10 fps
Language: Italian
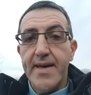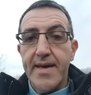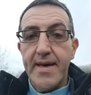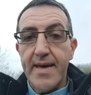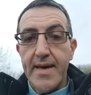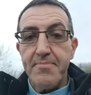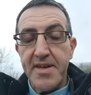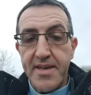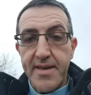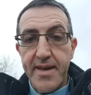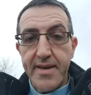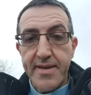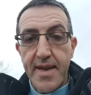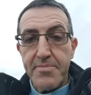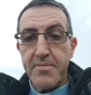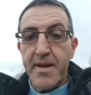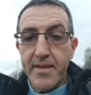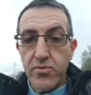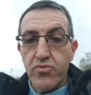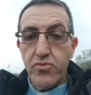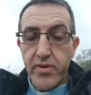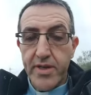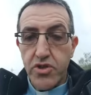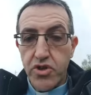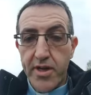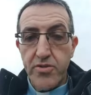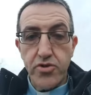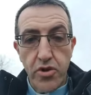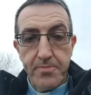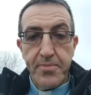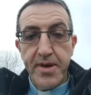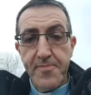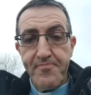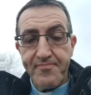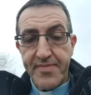eh, perché nella prima lettura c'è Giobbe,